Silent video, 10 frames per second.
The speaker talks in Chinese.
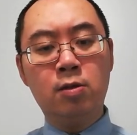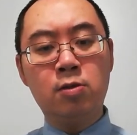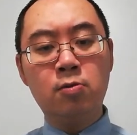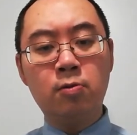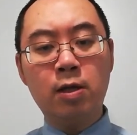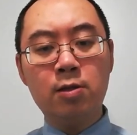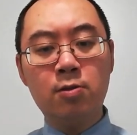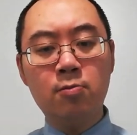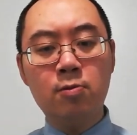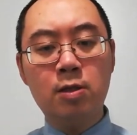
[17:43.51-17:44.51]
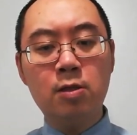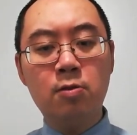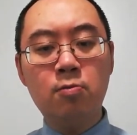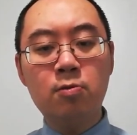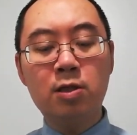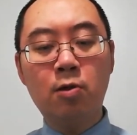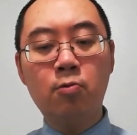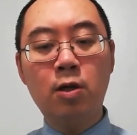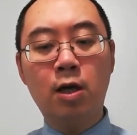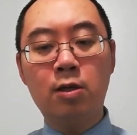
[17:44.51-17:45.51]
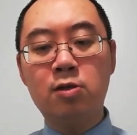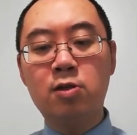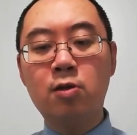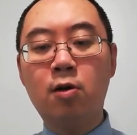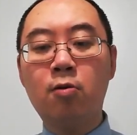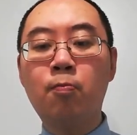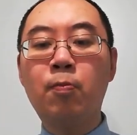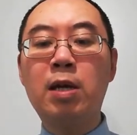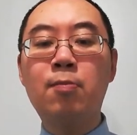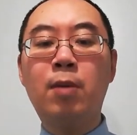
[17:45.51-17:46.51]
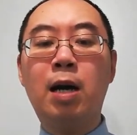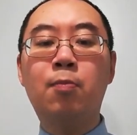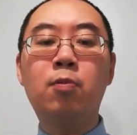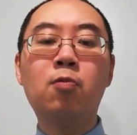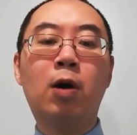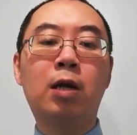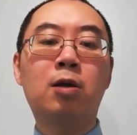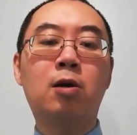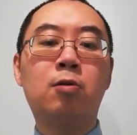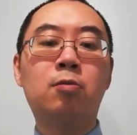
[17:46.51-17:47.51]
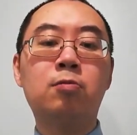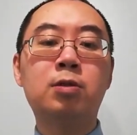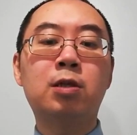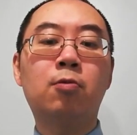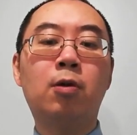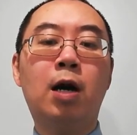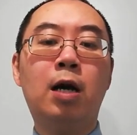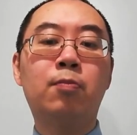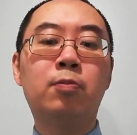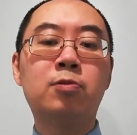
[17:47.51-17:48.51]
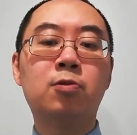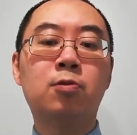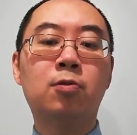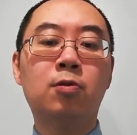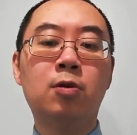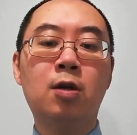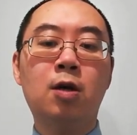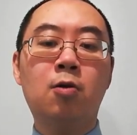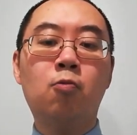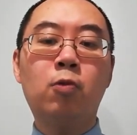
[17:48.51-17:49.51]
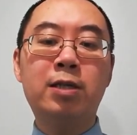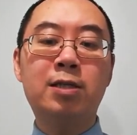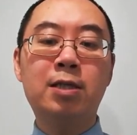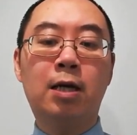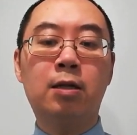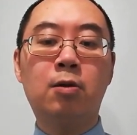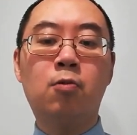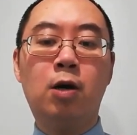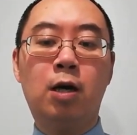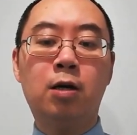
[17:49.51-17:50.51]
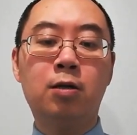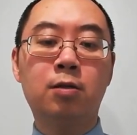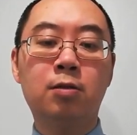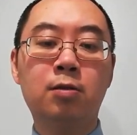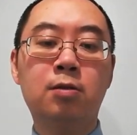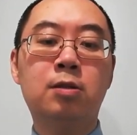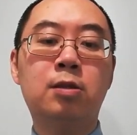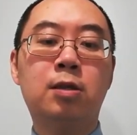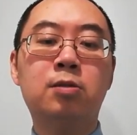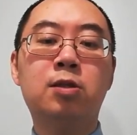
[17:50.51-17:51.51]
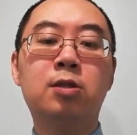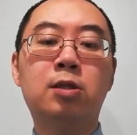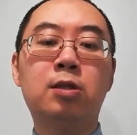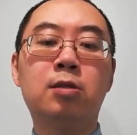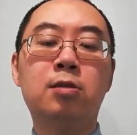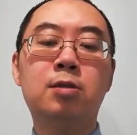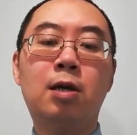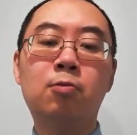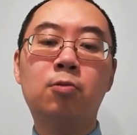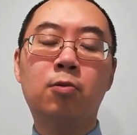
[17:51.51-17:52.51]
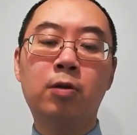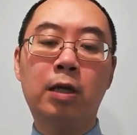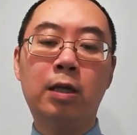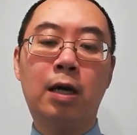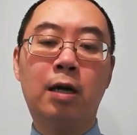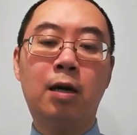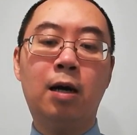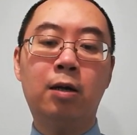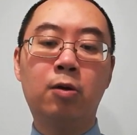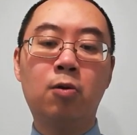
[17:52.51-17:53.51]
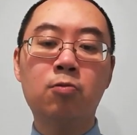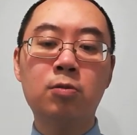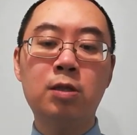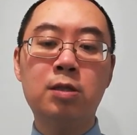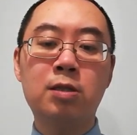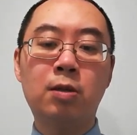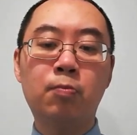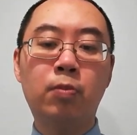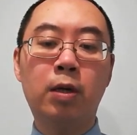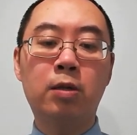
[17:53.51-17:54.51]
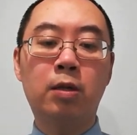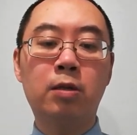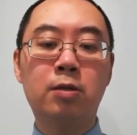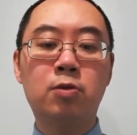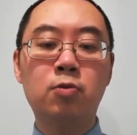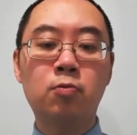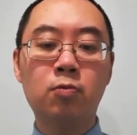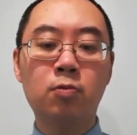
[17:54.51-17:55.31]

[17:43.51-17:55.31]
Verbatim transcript: 主耶稣基督受难的时候，被骂不还口，受害不说，危险的话，只将自己交托给那按公义审判人的主。